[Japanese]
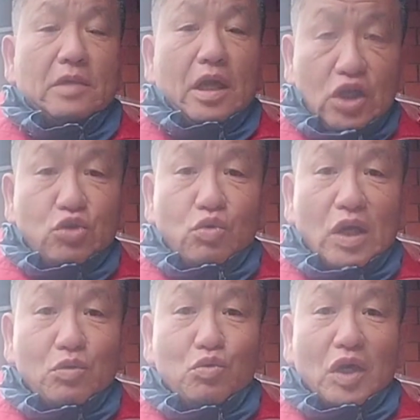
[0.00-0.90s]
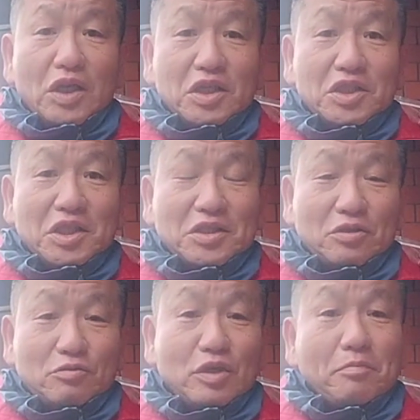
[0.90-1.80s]
昨日学校の話してたんですけ
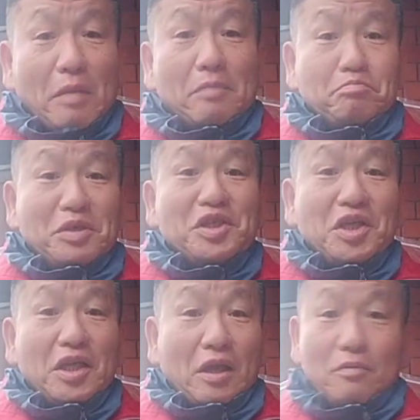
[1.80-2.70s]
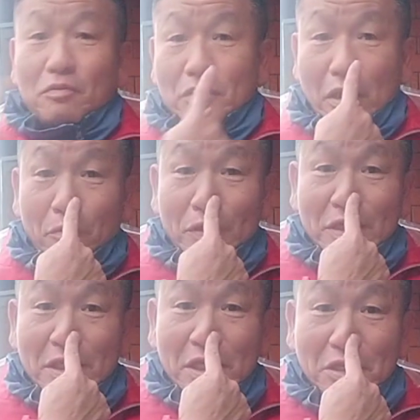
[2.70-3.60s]
どそれはまあ PTA であ
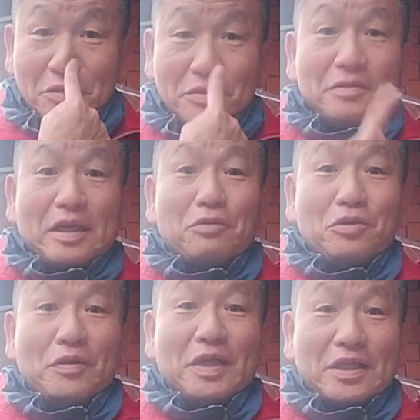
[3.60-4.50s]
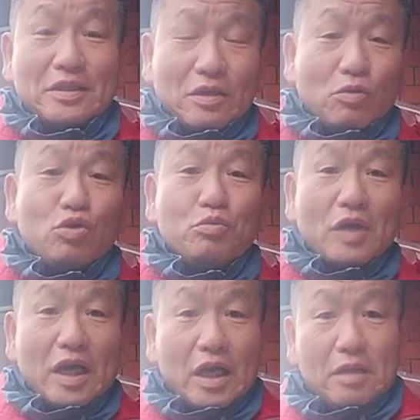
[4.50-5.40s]
私が行ってる学校ではないです子供
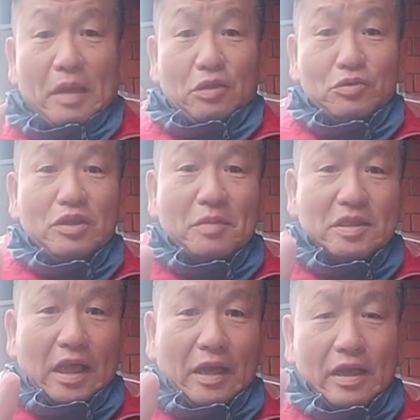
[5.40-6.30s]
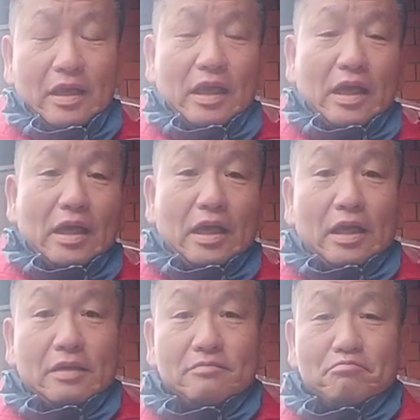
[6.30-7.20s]
が今4人いまして、
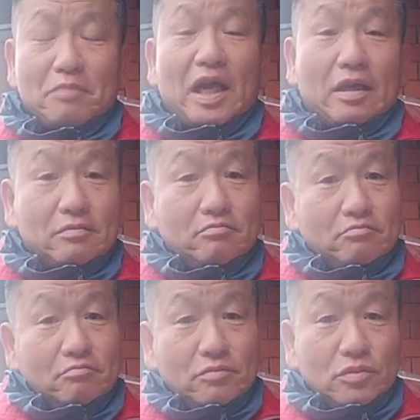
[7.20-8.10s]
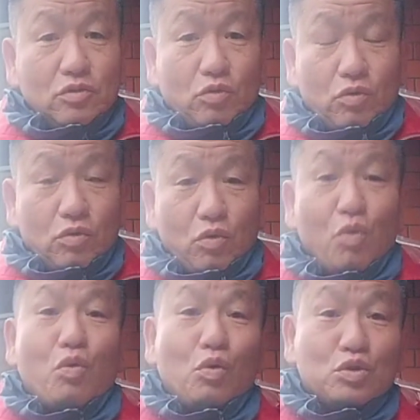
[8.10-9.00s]
えー、まあちょっと
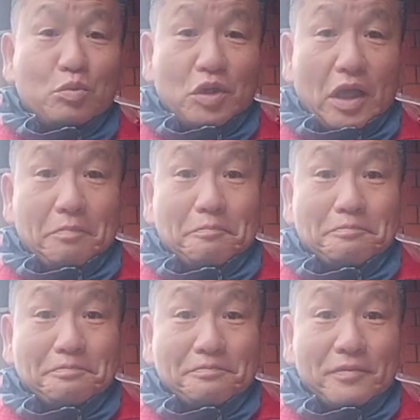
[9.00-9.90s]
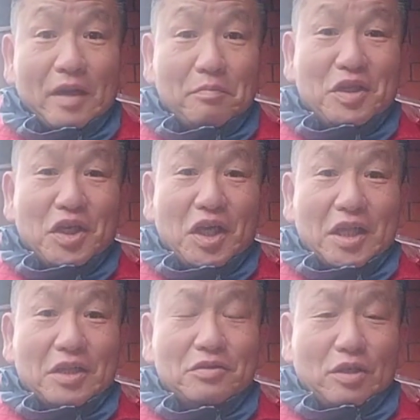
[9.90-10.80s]
奉公のつもりで PTA
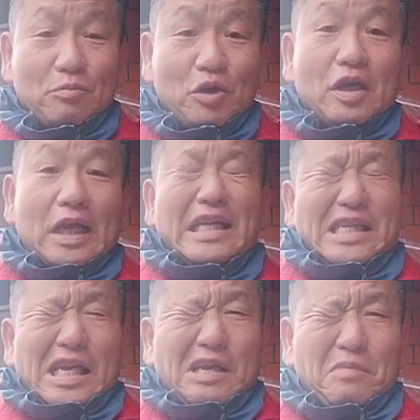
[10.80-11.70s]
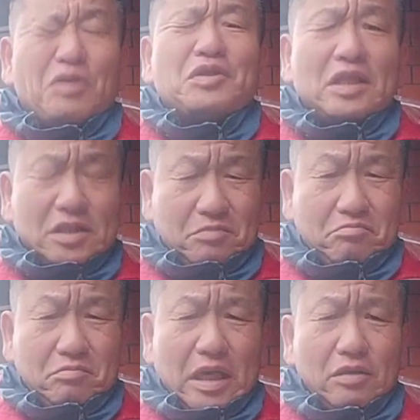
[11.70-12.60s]
やってるんですけどもかなりねめんどくさいです
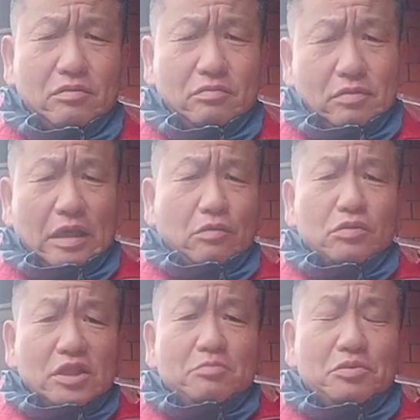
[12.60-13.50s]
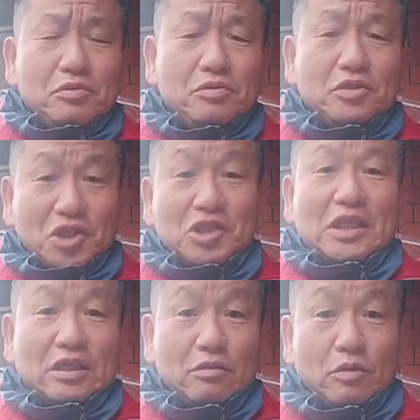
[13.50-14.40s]
あの学校の新聞を作ったん
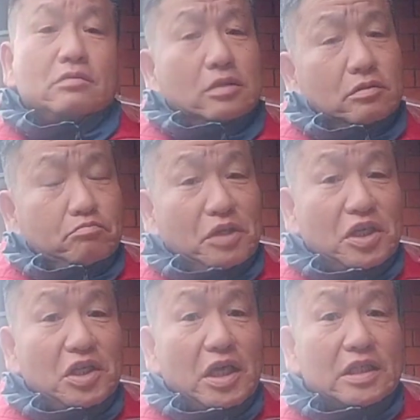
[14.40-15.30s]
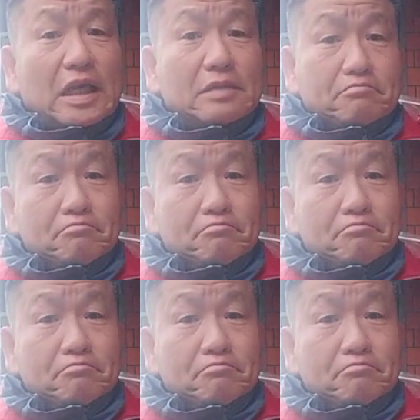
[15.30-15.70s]
ですけども PTA さん